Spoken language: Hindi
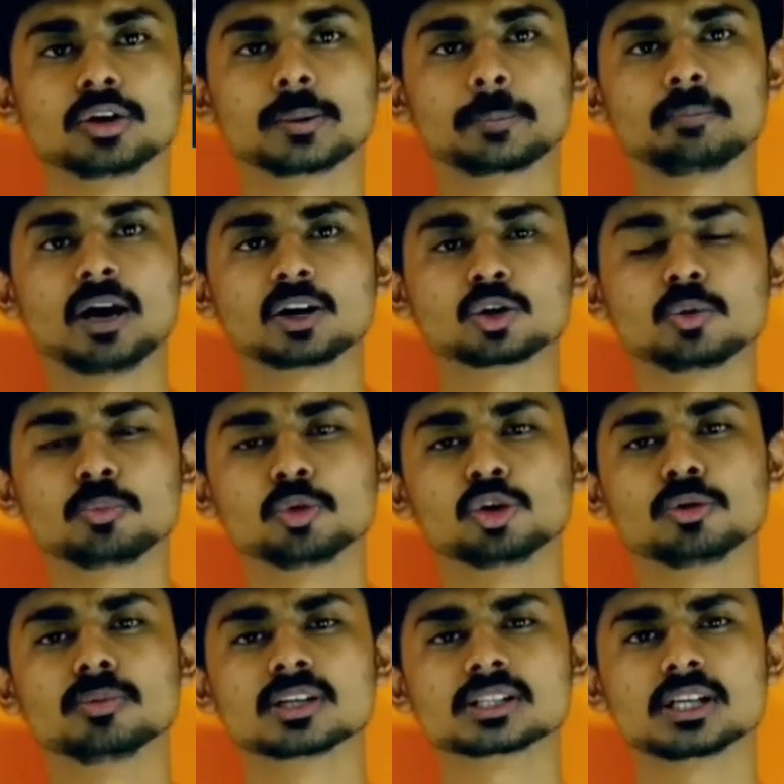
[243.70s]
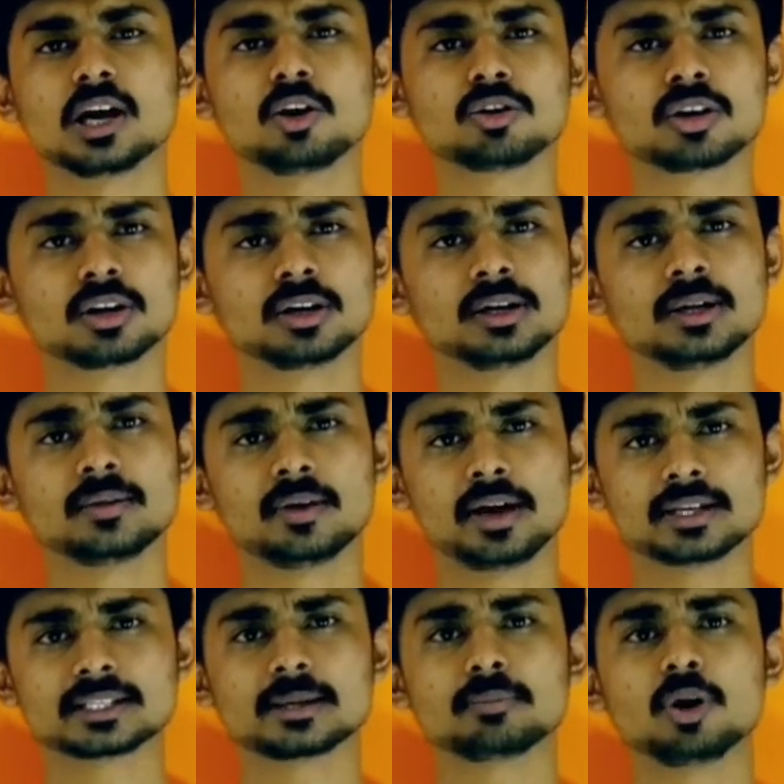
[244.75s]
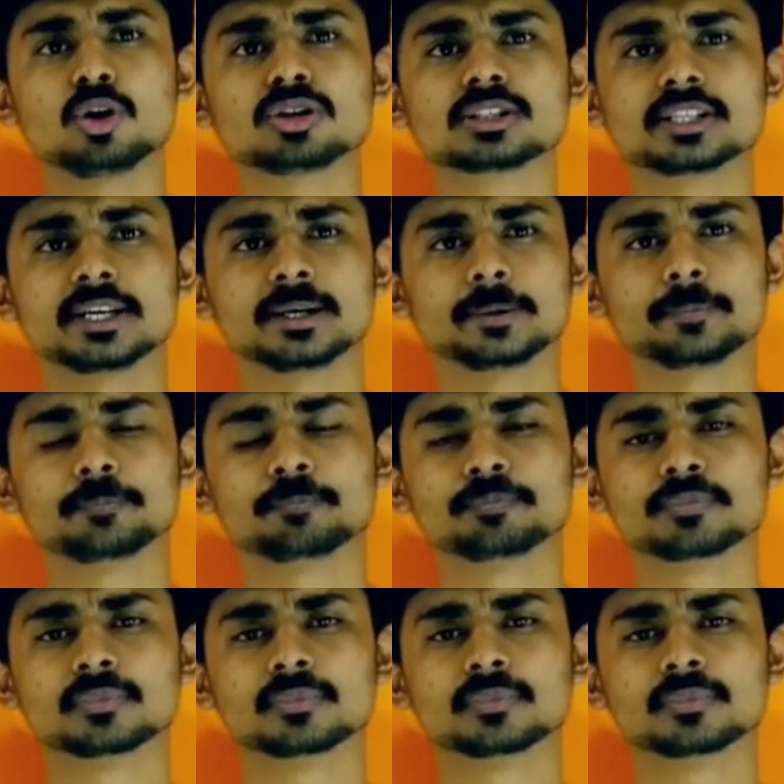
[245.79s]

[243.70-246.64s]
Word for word: रोवर मार्को पोलो बस और ऐसे बहुत से हैं